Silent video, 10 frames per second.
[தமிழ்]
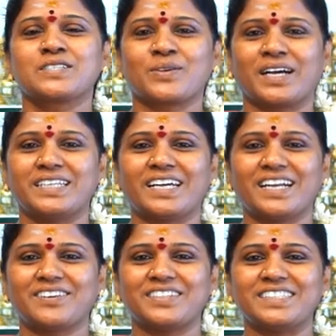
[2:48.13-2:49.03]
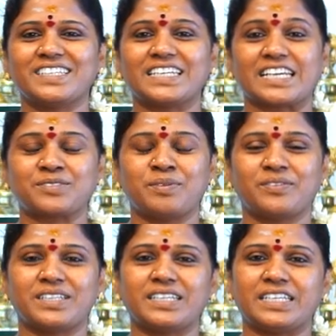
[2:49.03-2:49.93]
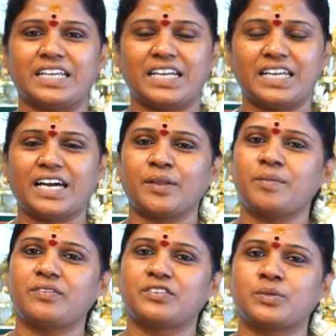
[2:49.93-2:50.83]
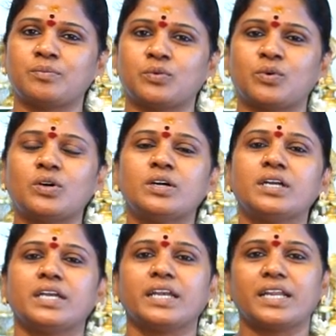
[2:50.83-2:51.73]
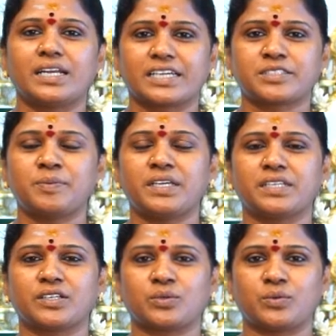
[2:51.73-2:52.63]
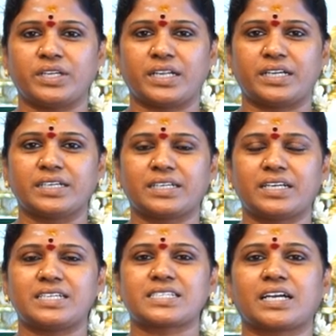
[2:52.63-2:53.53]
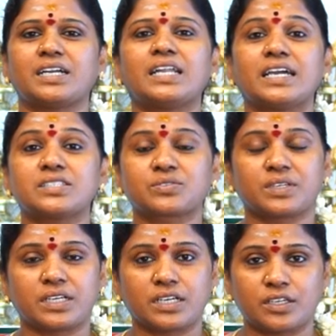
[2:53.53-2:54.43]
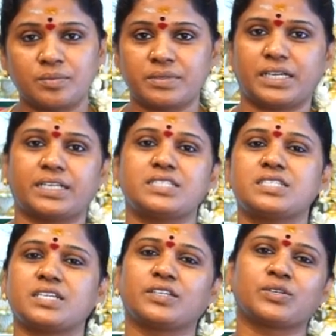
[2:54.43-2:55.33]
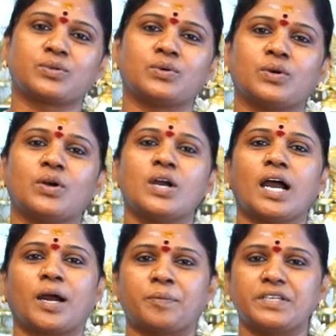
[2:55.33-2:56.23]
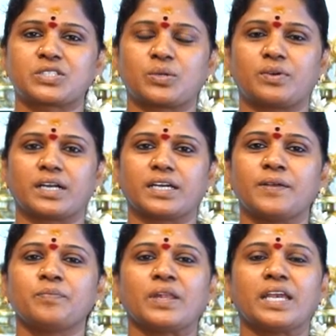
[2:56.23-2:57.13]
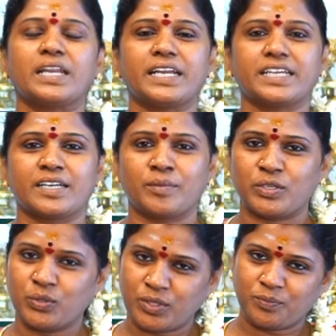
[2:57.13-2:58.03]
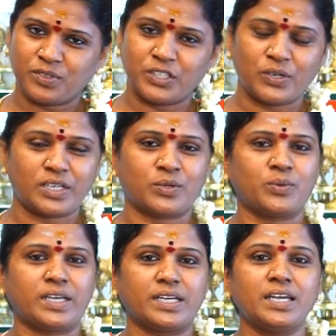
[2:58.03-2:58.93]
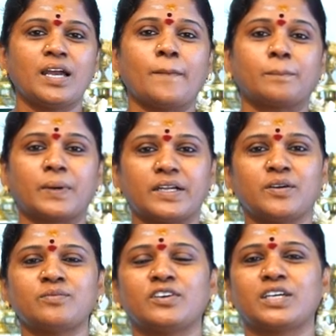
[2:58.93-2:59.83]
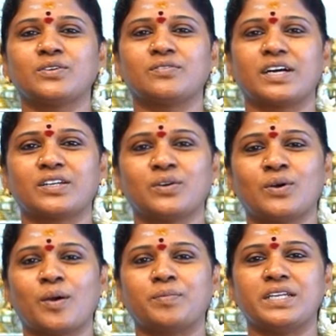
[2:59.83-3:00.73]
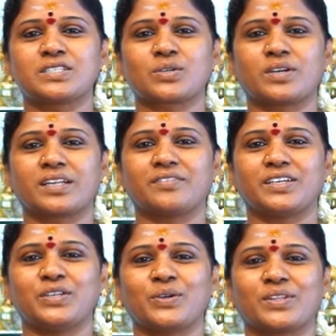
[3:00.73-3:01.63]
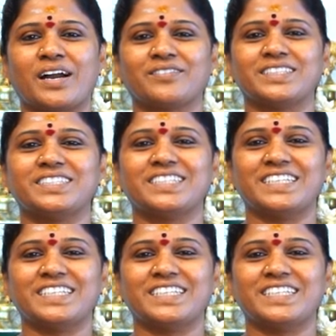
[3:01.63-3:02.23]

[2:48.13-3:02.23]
ஸோ அதனால் வந்து லக்ஷ்மி வந்து எல்லாருமே விரும்புவோம் ஏன்னா லக்ஷ்மி இருக்கக்கூடிய இடங்களில் சகல ஐஸ்வர்யங்களும் நிறைஞ்சு இருக்கும் அப்படின்னு சொல்லுவாங்க ஏன்னா இன்றைக்கி நம்ம யூடியூப் வீடியோவில் கூட பணம் வரும் வரோம் அப்படின்னு சொல்கிற வீடியோ தான் வந்து